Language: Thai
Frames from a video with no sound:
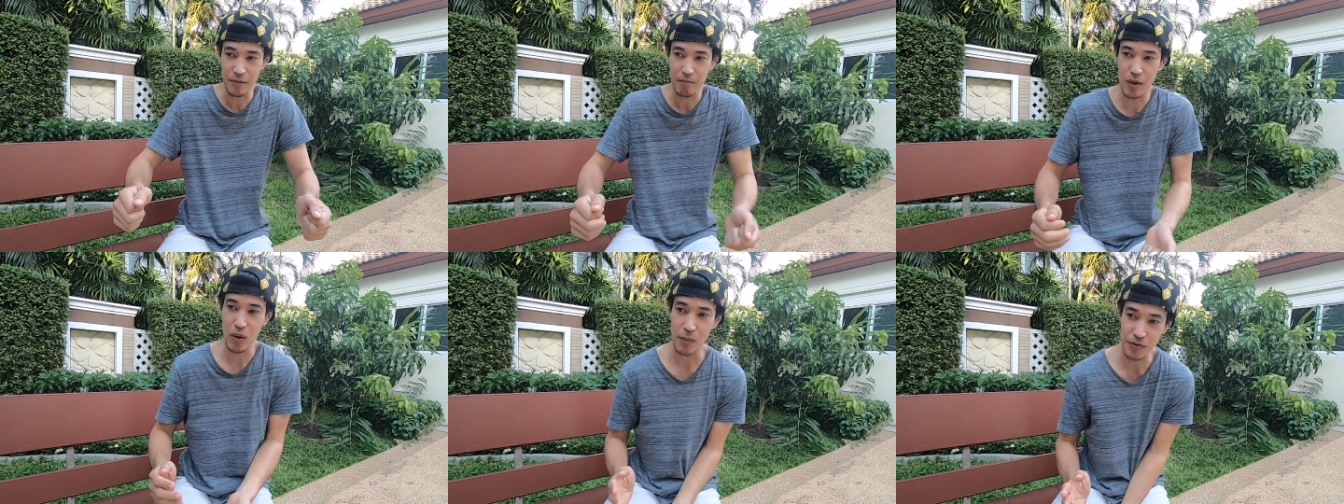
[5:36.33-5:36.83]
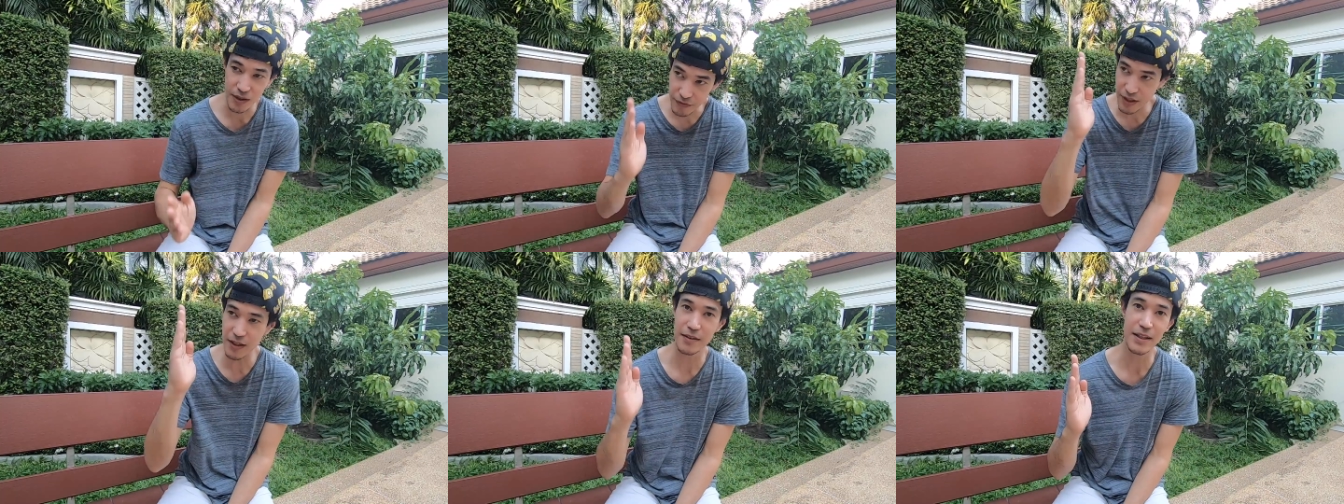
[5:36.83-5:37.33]
มีความซิฟ
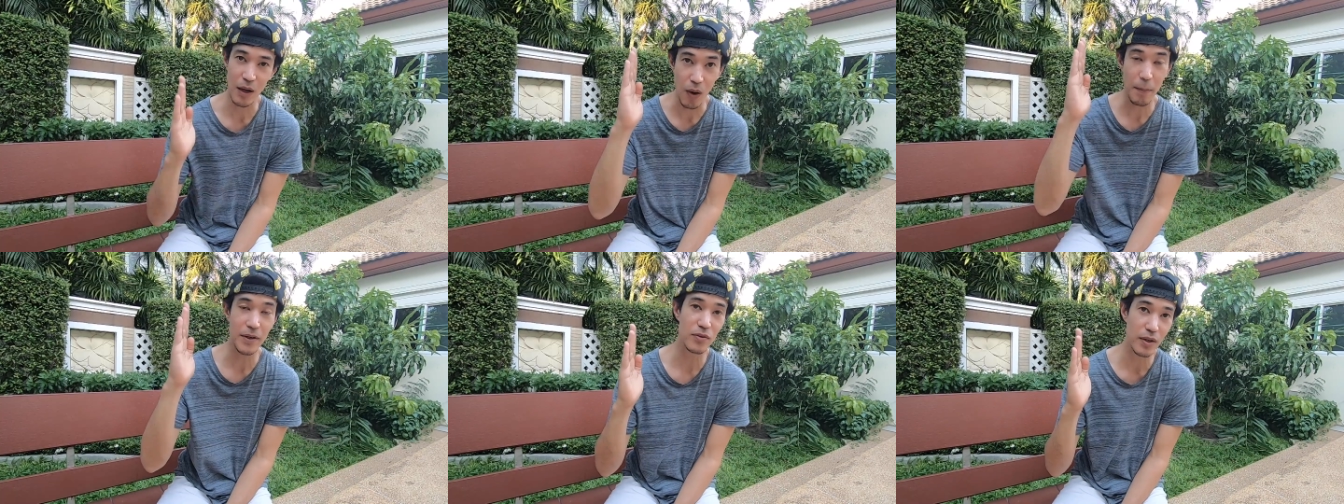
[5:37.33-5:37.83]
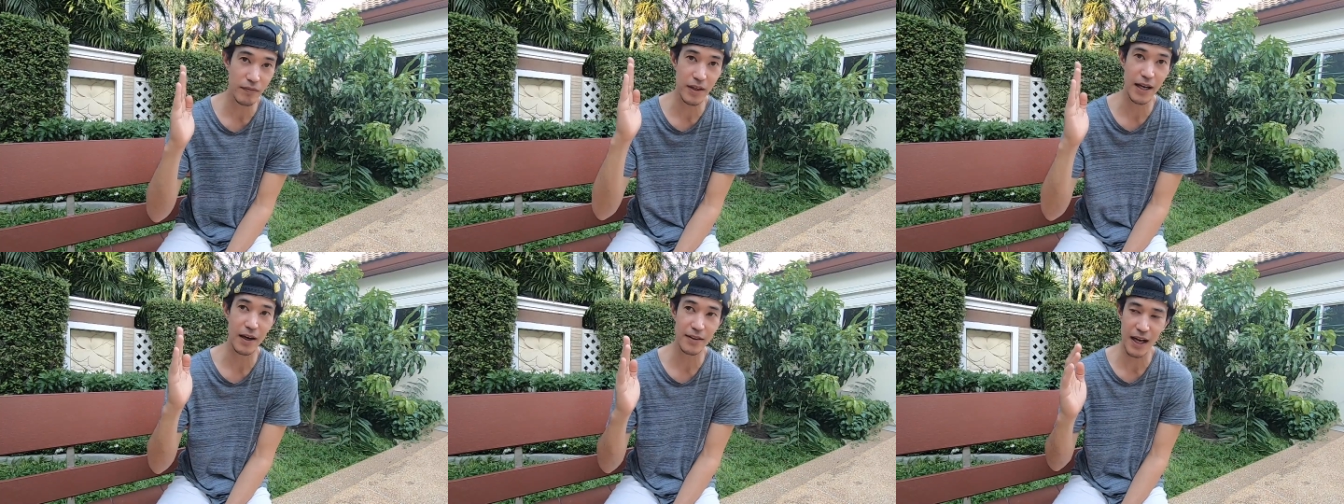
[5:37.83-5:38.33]
ขึ้น แต่ว่าเป็นซิฟใน
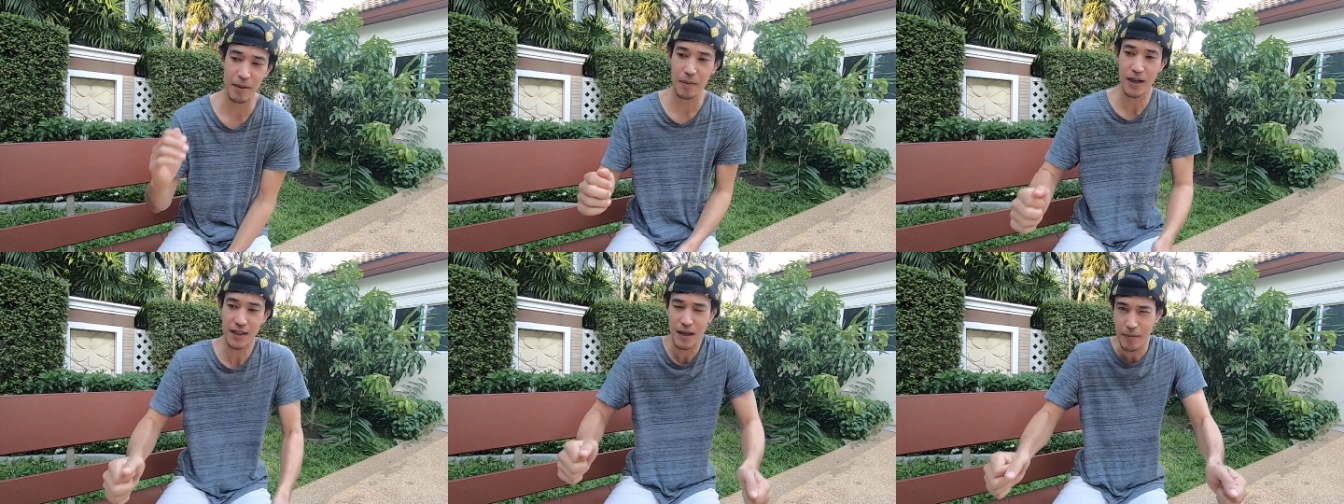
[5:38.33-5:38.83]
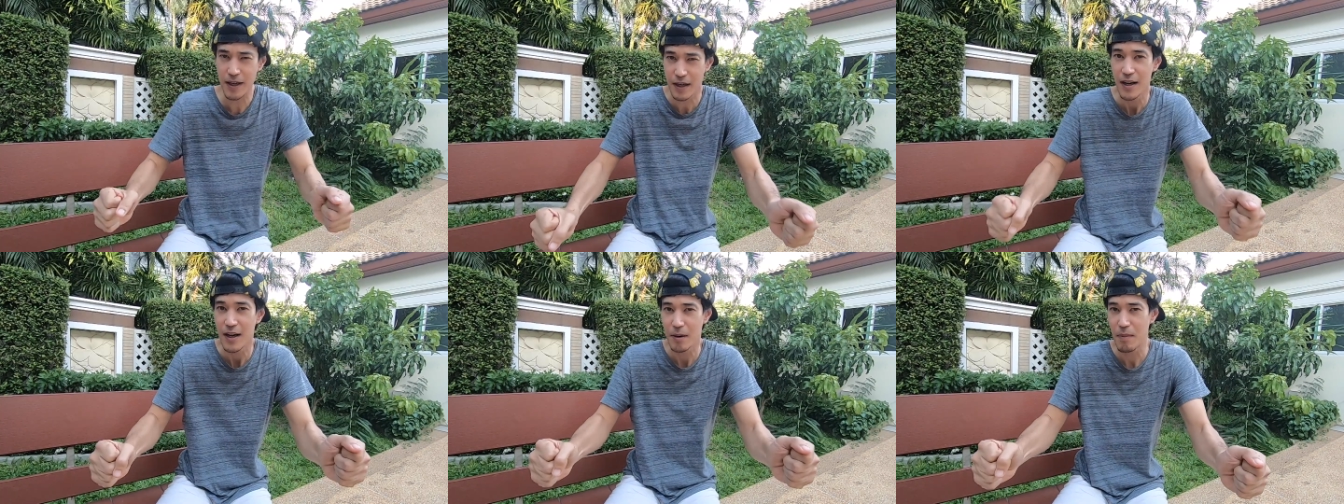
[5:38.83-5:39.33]
แนวตั้ง มันก็ทำให้
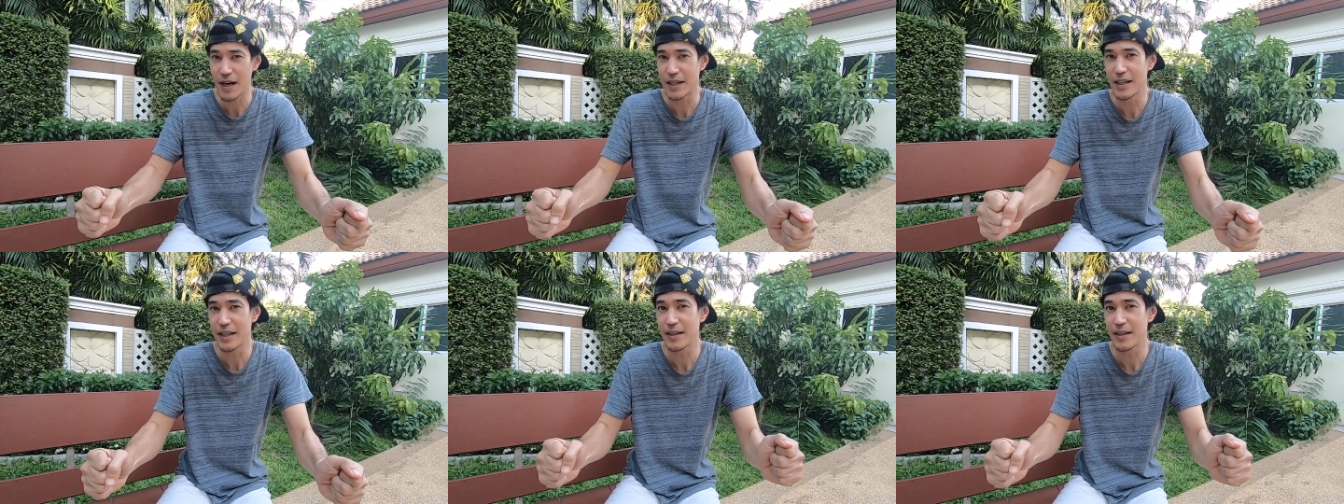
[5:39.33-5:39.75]
บางที